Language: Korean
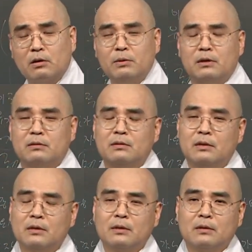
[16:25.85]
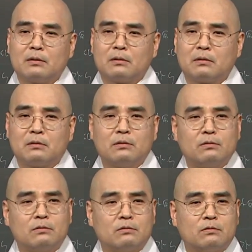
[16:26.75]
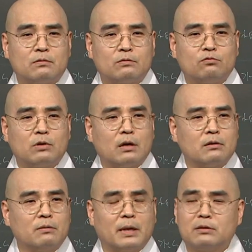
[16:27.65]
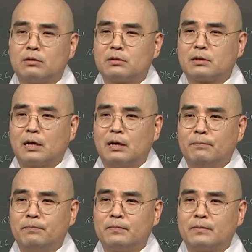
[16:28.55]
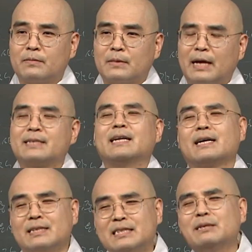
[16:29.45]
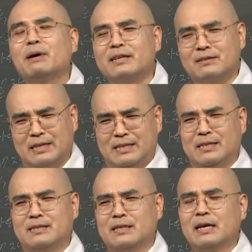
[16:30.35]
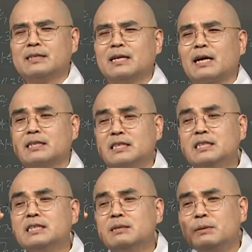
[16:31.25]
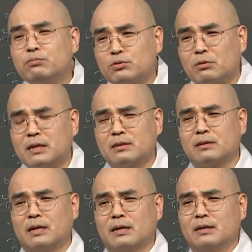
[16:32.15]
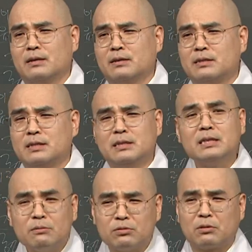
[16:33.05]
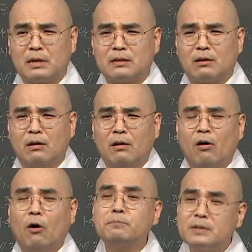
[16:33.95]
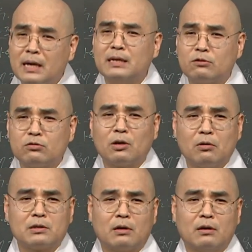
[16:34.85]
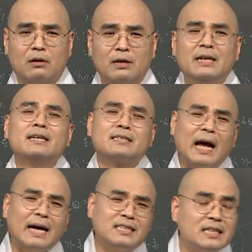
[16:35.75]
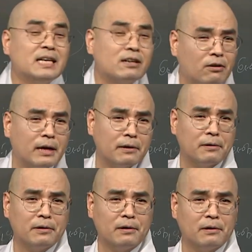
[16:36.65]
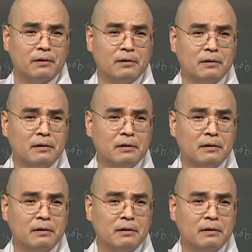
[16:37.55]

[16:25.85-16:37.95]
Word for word: 그러면 그 누가 그걸 만들었을까? 아니 그냥 의심하는 거예요. 이게 제가 신심이 부족해서 그래요. 신심이 부족해서 업장이 두터워서 사실일 거예요.